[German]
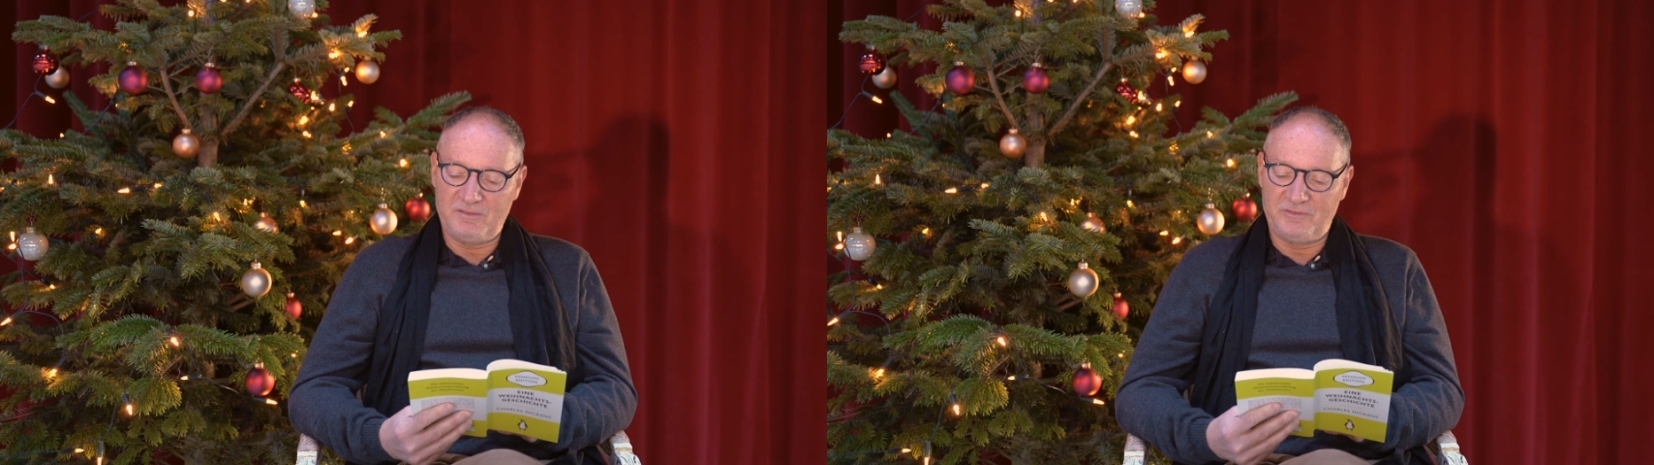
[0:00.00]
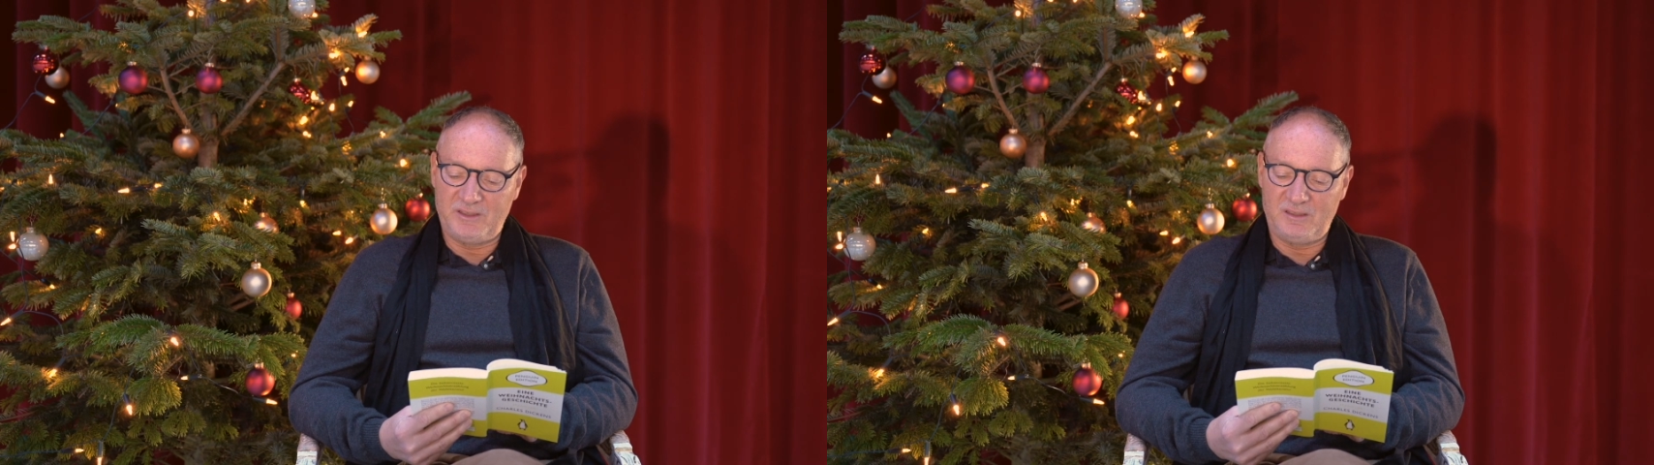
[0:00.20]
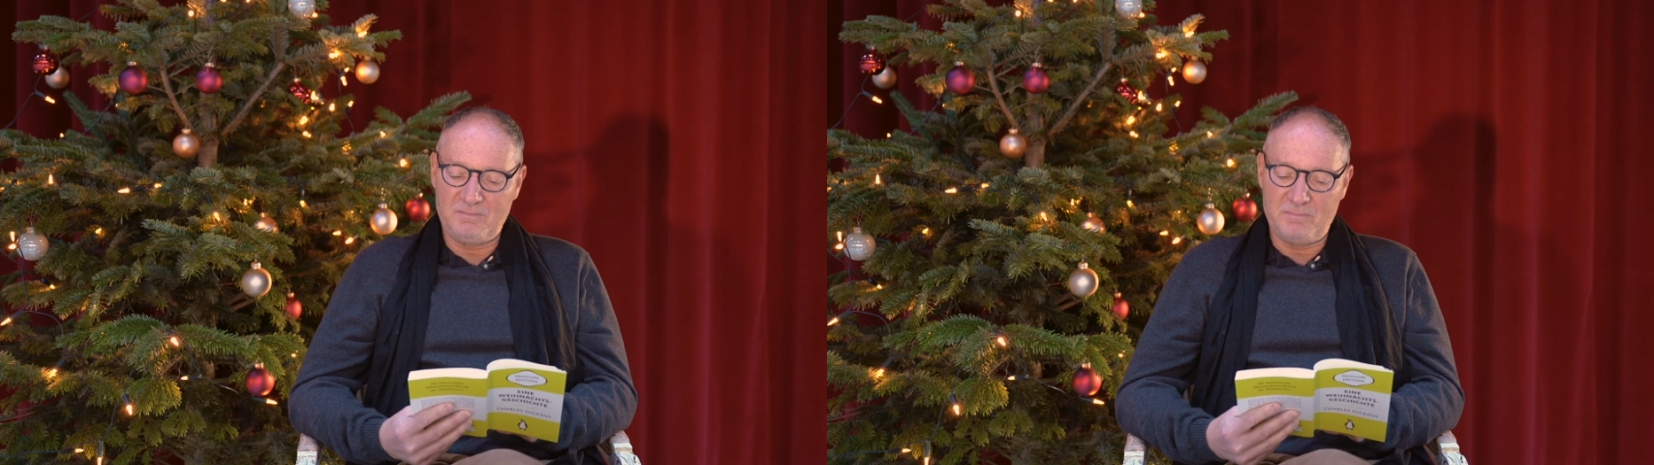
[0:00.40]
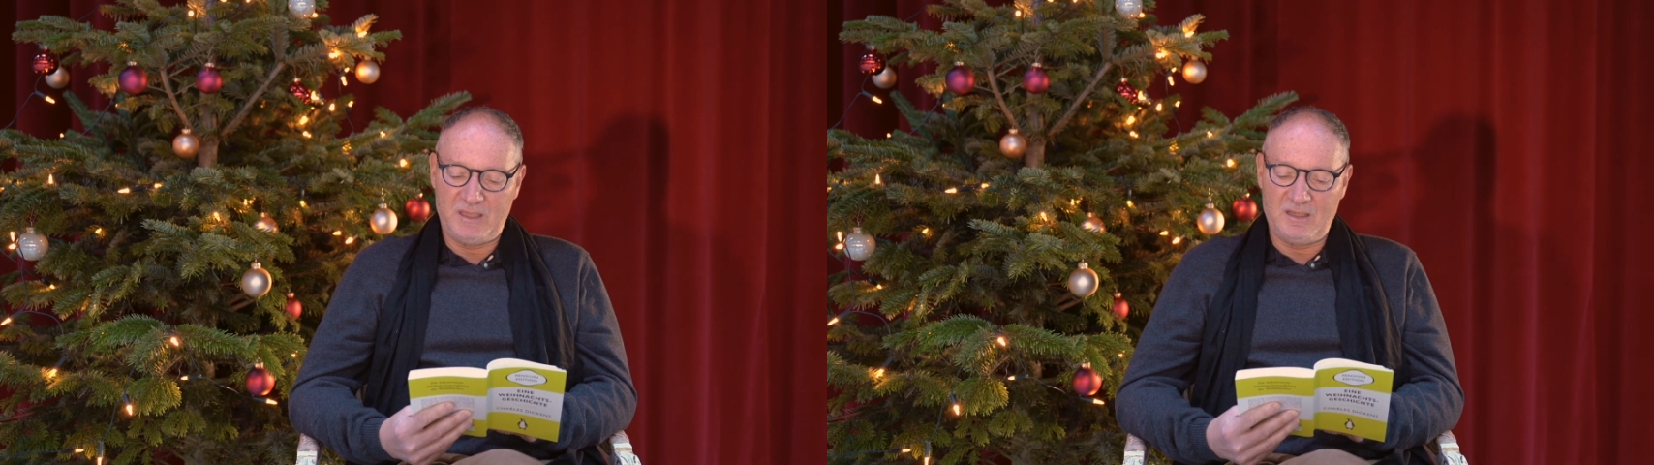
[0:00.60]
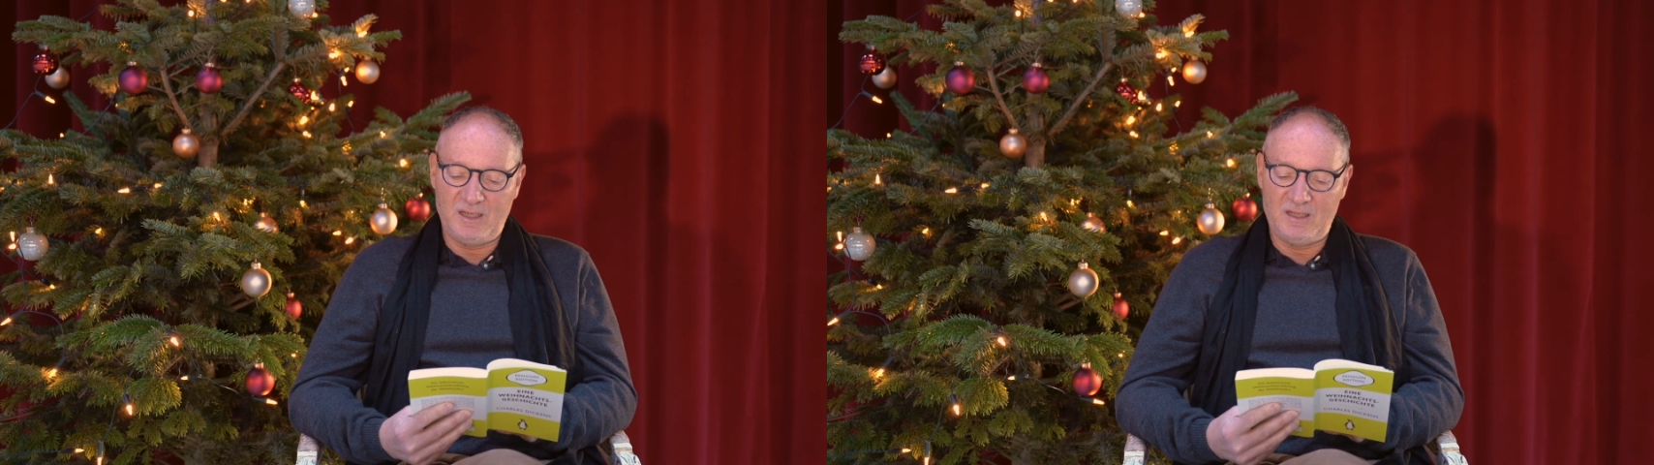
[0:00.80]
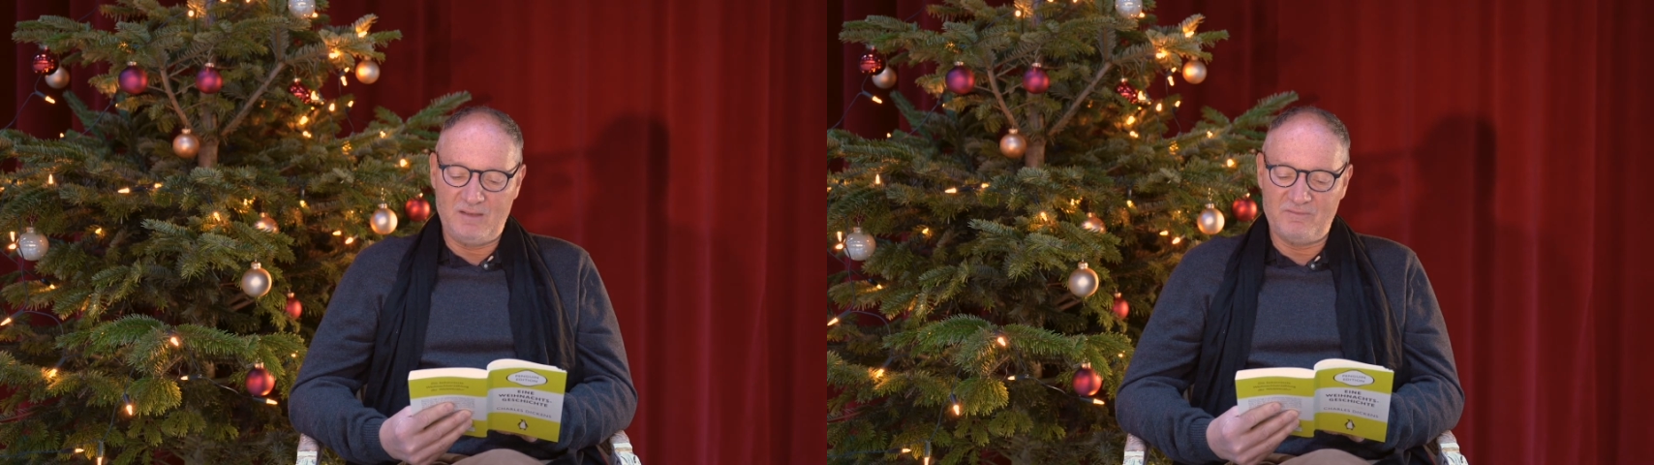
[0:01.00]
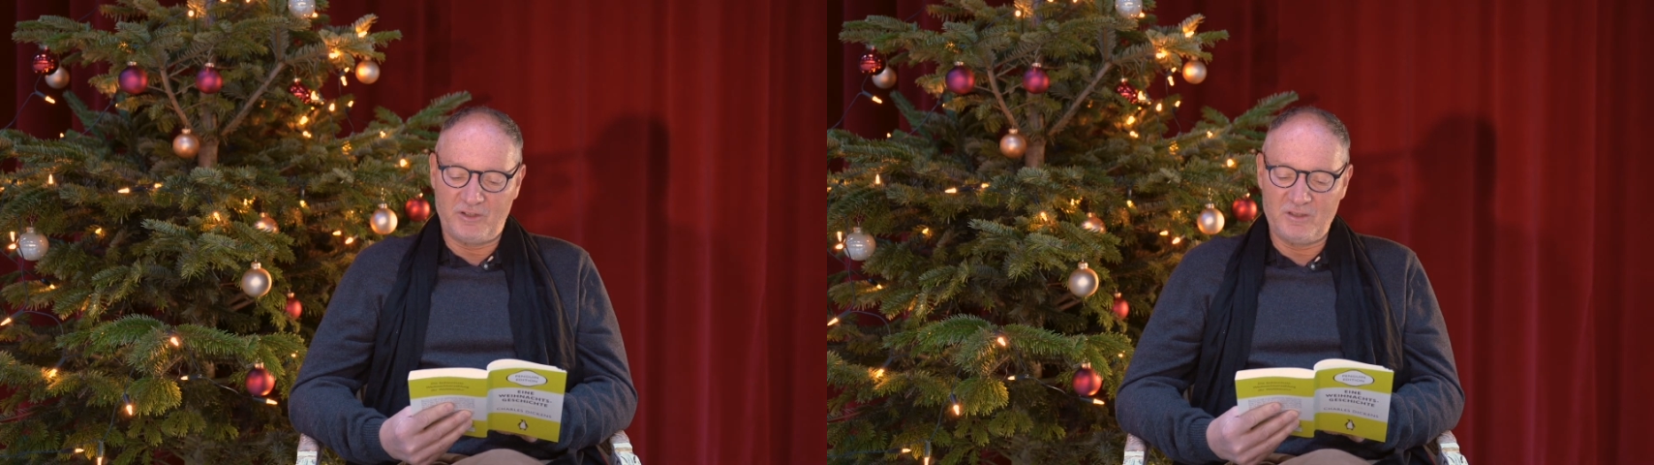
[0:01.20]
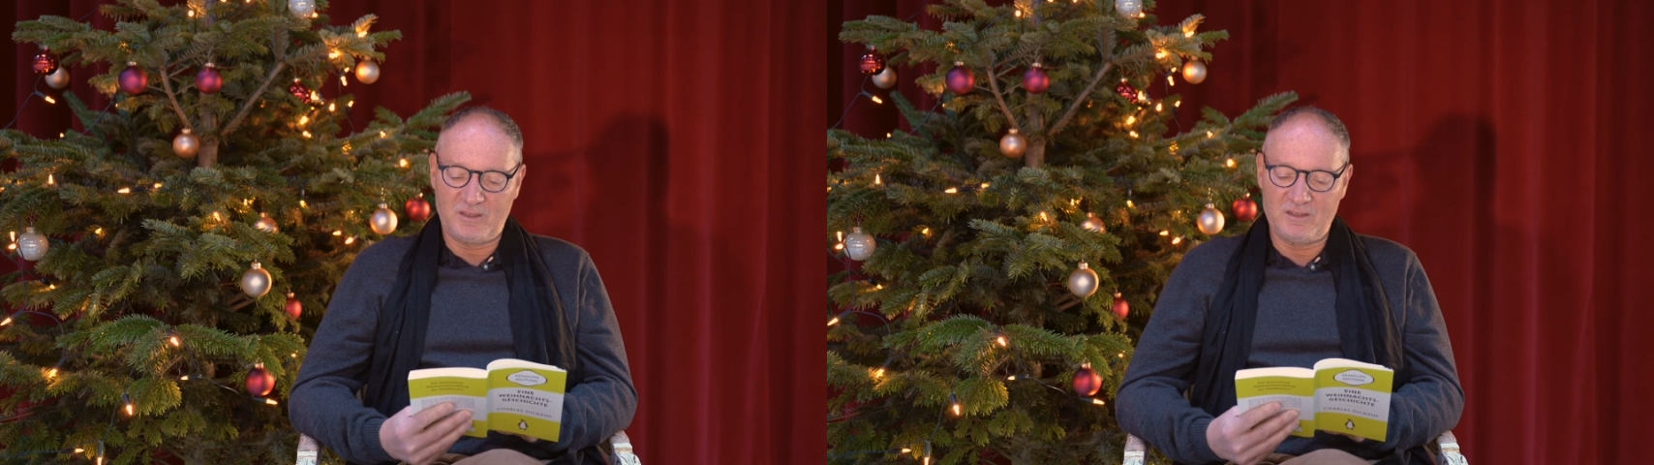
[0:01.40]
Viertel mitten in den
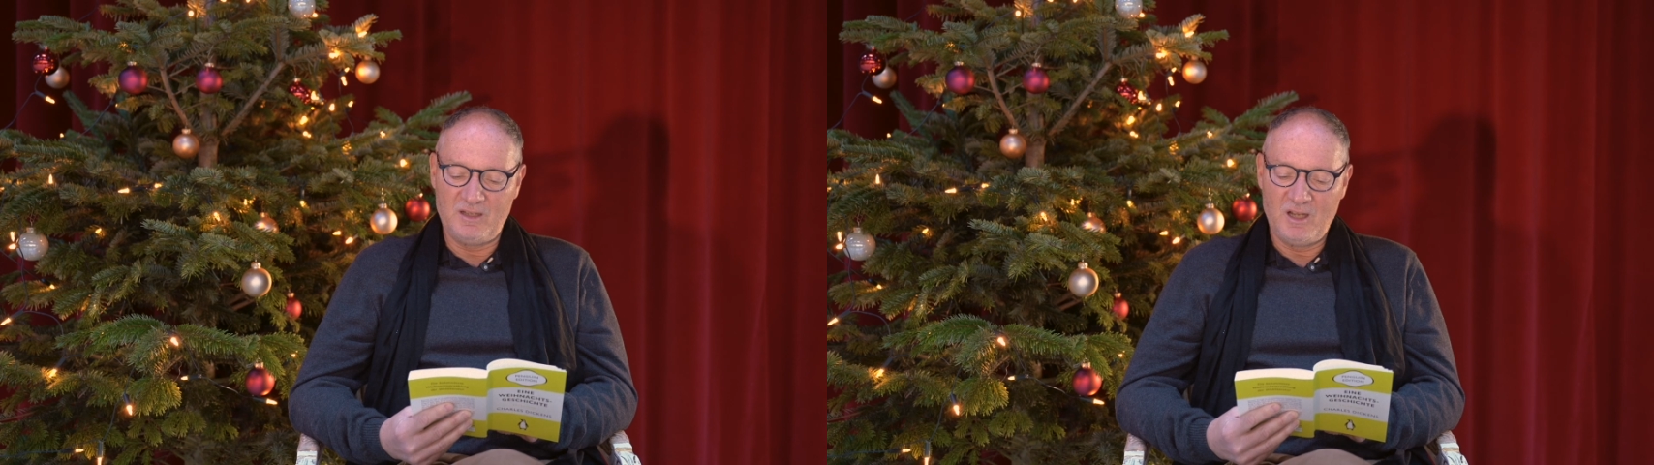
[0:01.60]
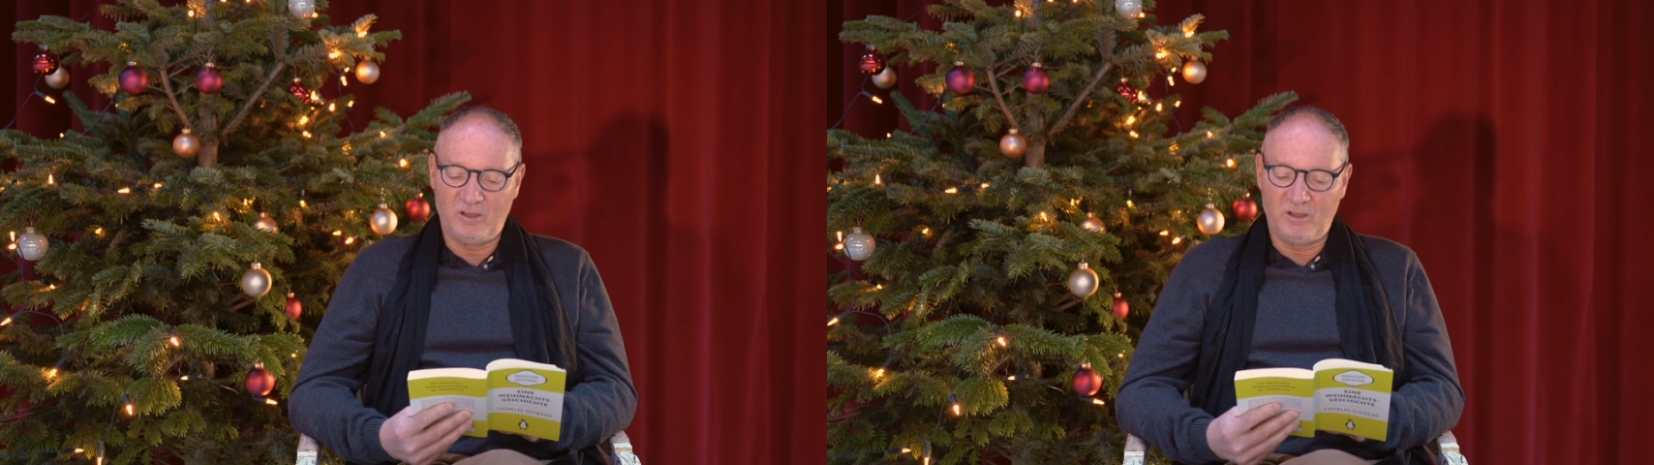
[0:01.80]
Wolken